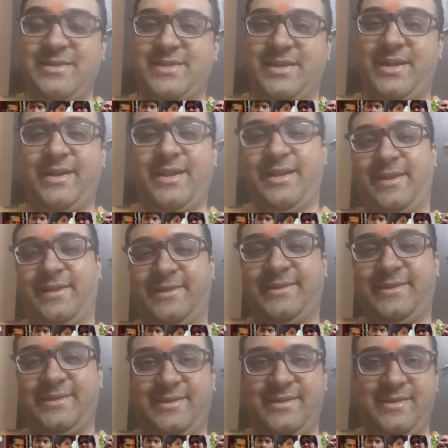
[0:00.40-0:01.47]
சென்னை
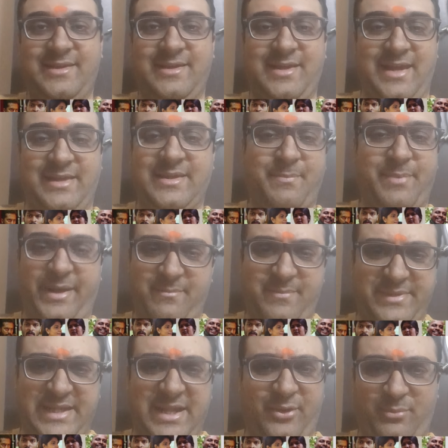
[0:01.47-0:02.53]
டைரிஸ் இந்த படம்
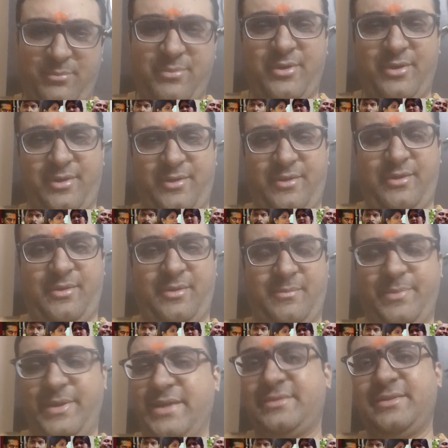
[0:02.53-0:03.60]
பற்றி நான் ரொம்ப
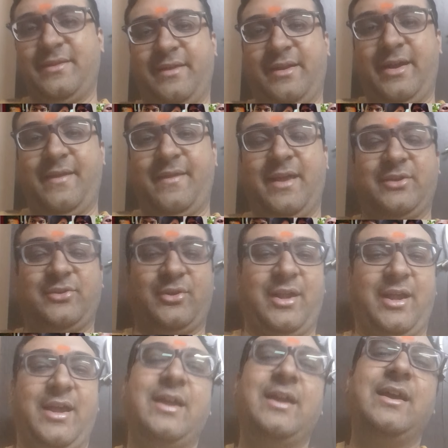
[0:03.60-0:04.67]
பேசினது கிடையாது
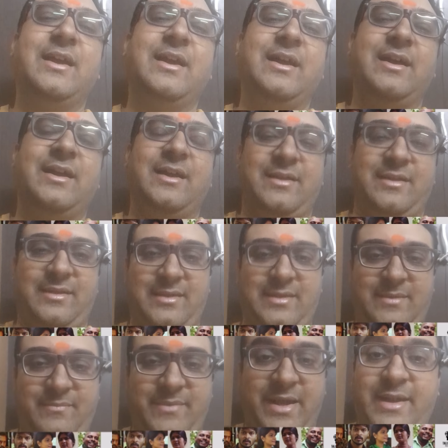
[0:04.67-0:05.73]

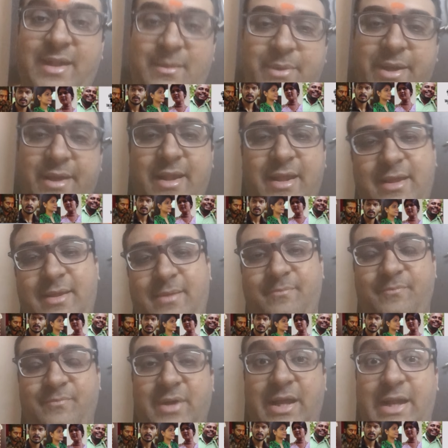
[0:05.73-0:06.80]
ஆக்சுவலாக என்ன அப்படின்னா
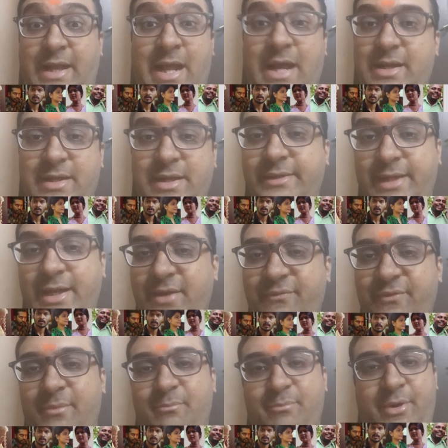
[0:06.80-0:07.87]
நாங்கள் ரெண்டு
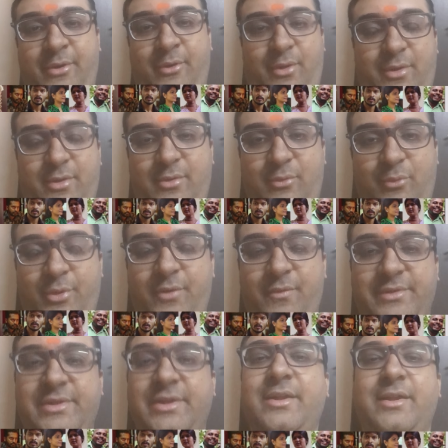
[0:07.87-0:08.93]
டெலிஃபிலிம் பண்ணோம் ஒன்று
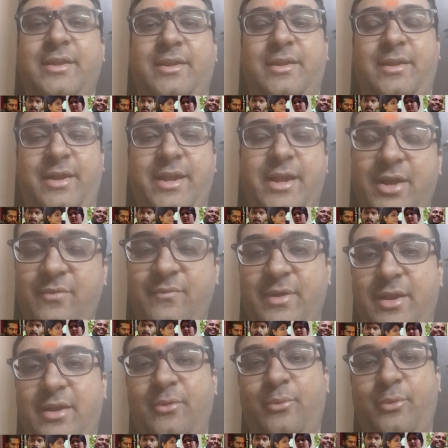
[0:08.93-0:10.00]
வந்து
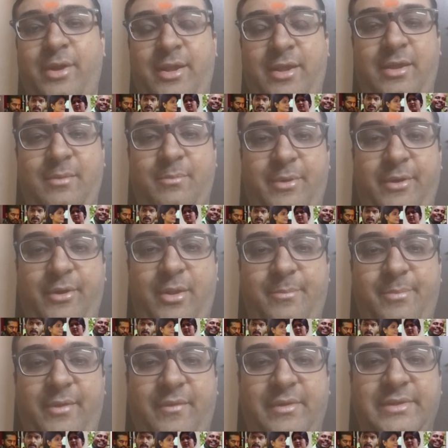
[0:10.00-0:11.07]
நிகழ்வுகள்னு ஒன்று பண்ணோம்
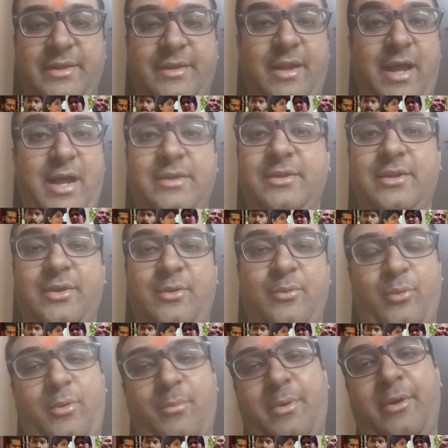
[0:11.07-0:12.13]
அப்புறம் வந்து நான்குன்னு
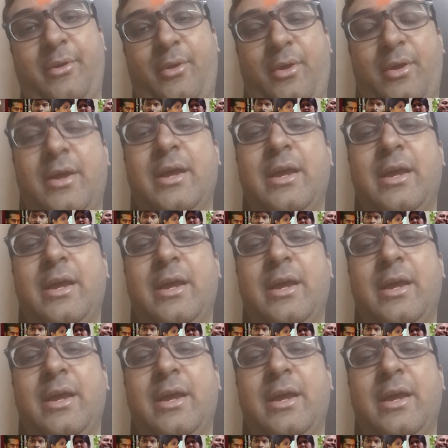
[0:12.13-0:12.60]
ஒன்று பண்ணோம்